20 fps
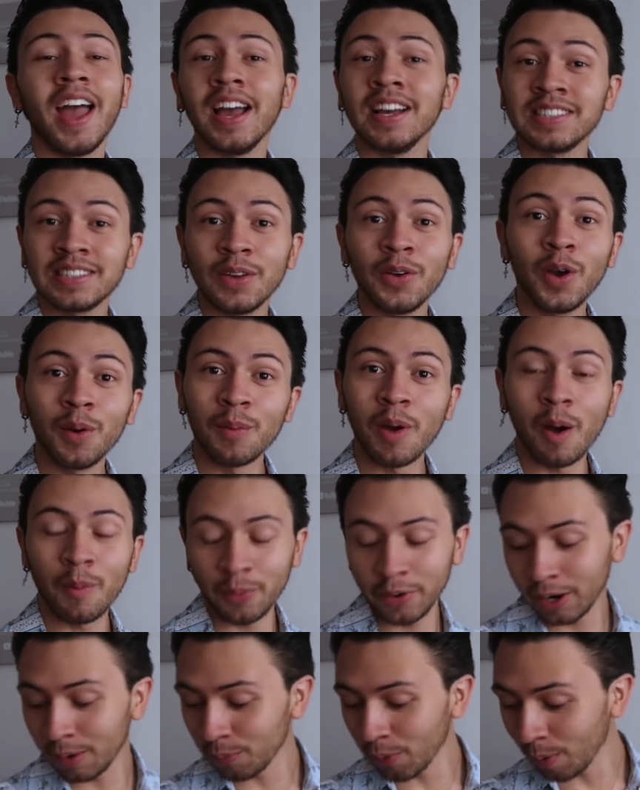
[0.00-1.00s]
Este video me va a
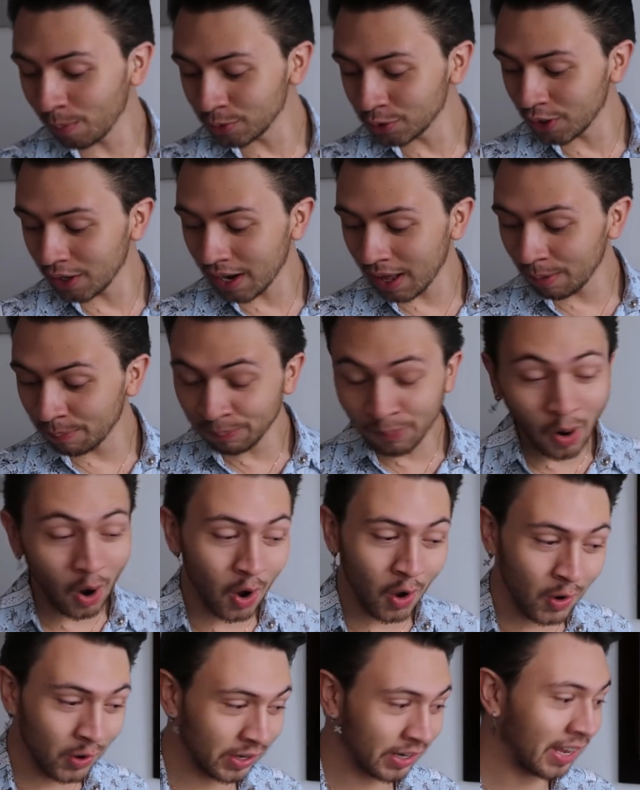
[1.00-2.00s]
poner muy emocional
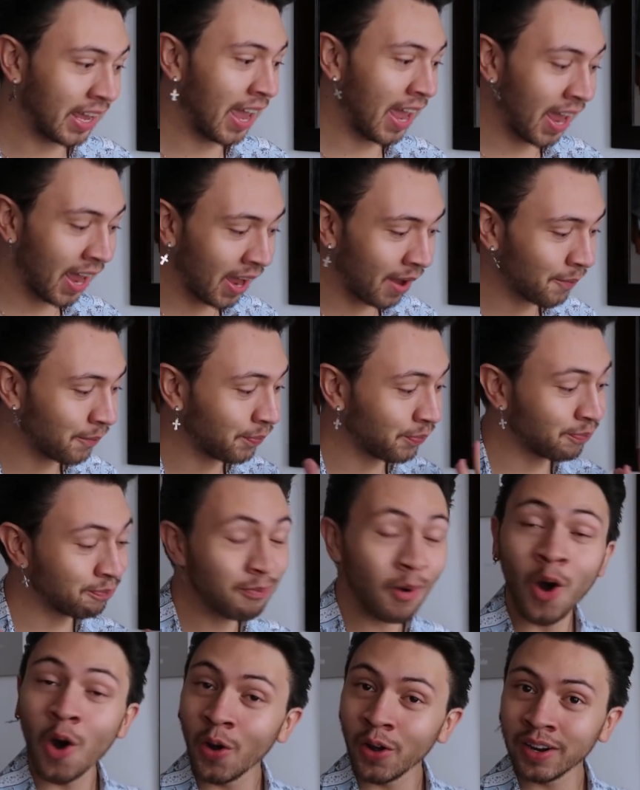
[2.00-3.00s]
porque
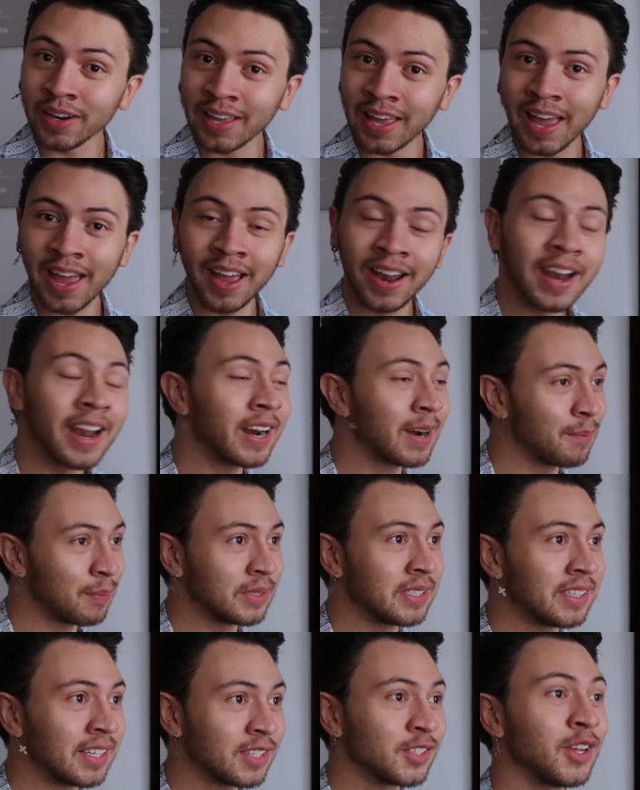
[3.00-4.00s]
porque la
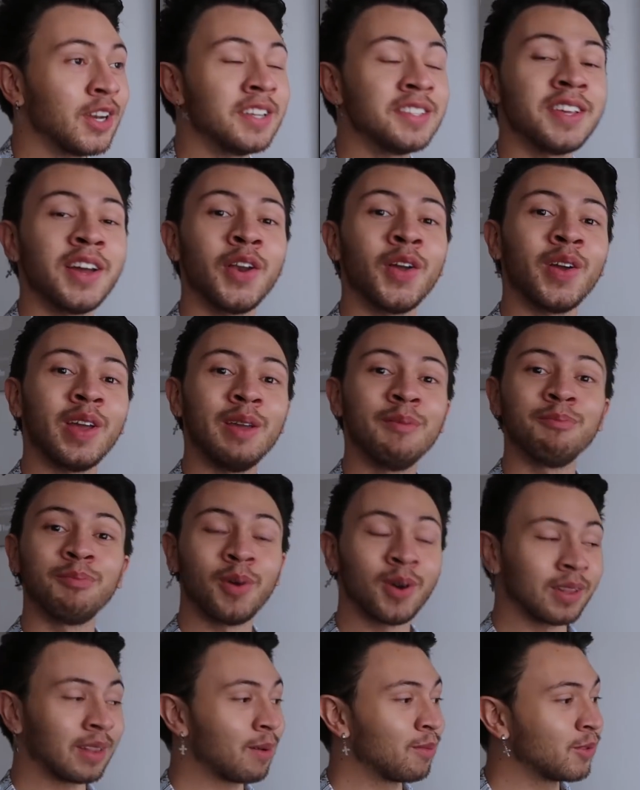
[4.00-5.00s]
representación en serio
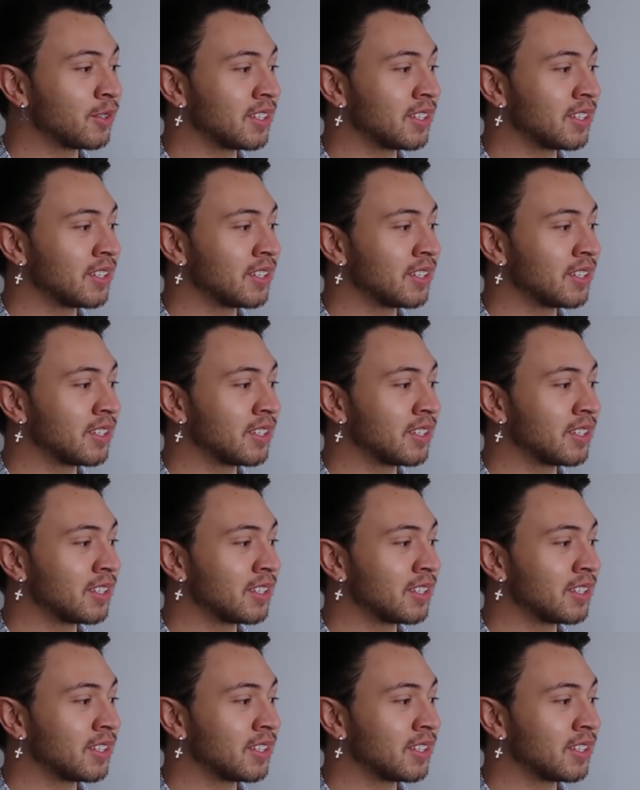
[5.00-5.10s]
importa